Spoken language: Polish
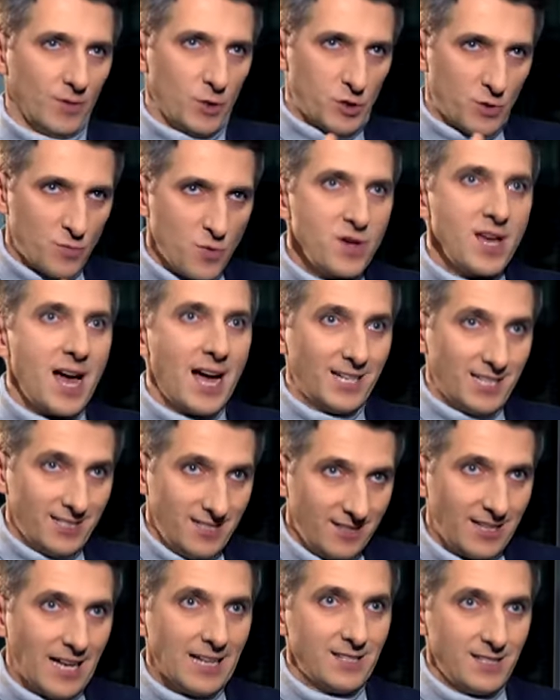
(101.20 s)
otrzymuje
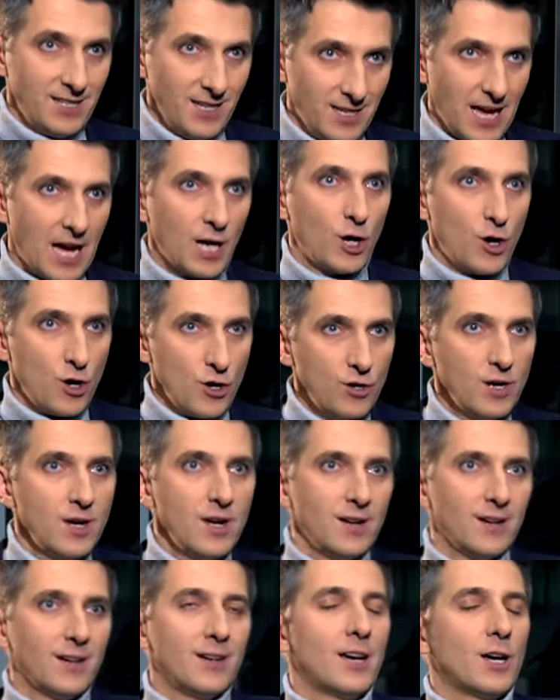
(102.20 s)
akredytację jako
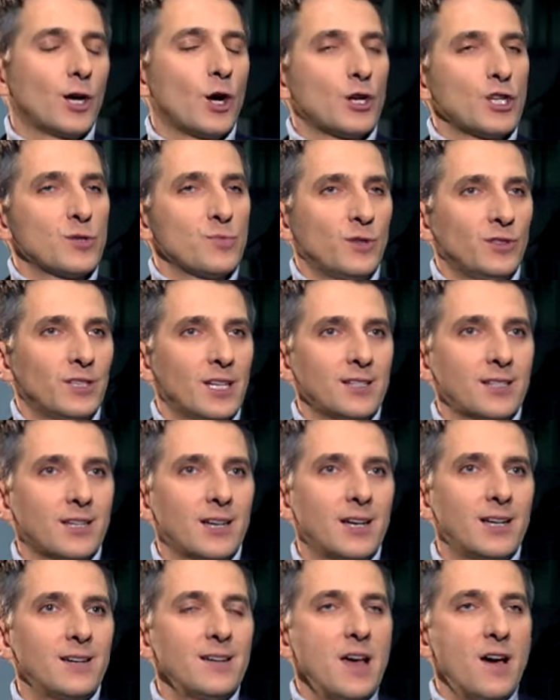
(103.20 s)
e,
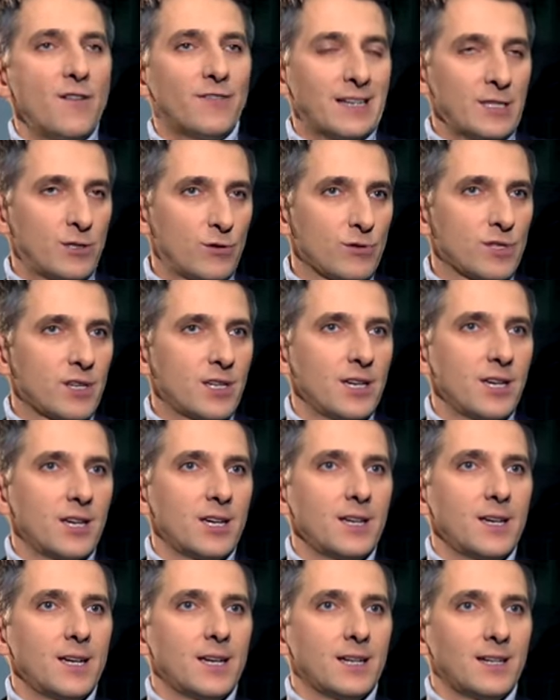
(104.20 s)
korespondentka
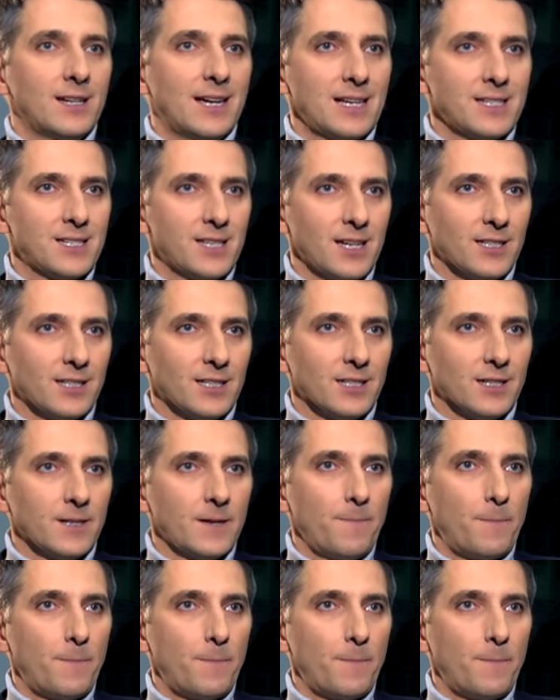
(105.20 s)
francuskiej gazety.